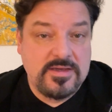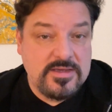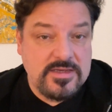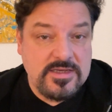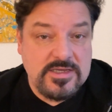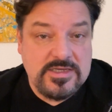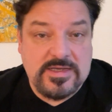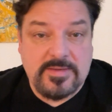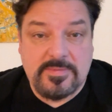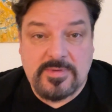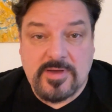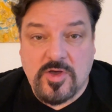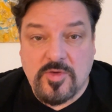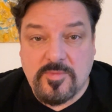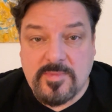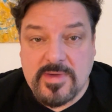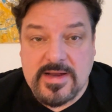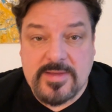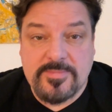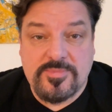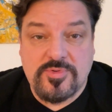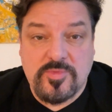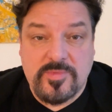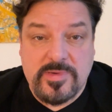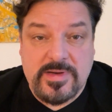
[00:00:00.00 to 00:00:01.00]
Ich habe auch
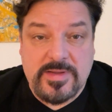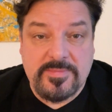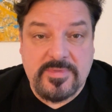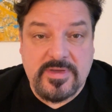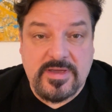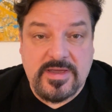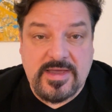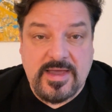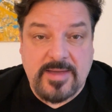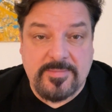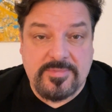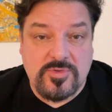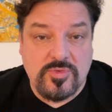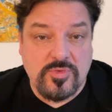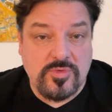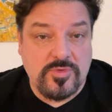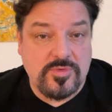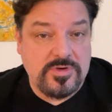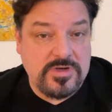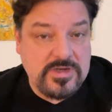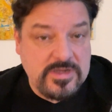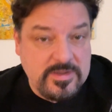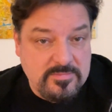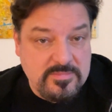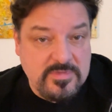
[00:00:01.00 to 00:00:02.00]
meine Probleme gehabt
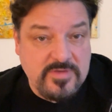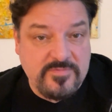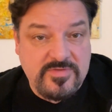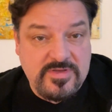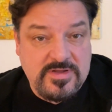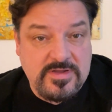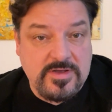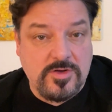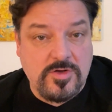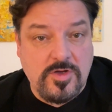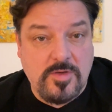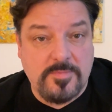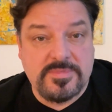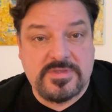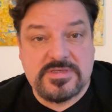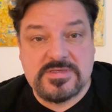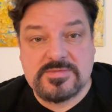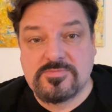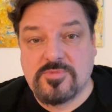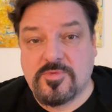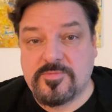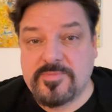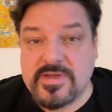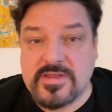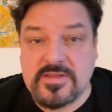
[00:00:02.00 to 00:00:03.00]
und immer wieder kommt es
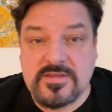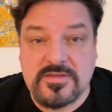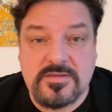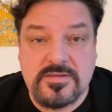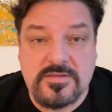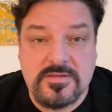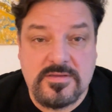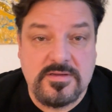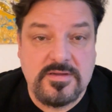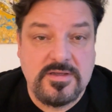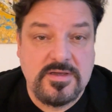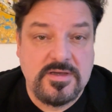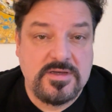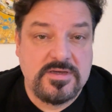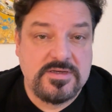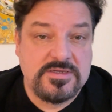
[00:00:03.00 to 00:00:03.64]
Momenten,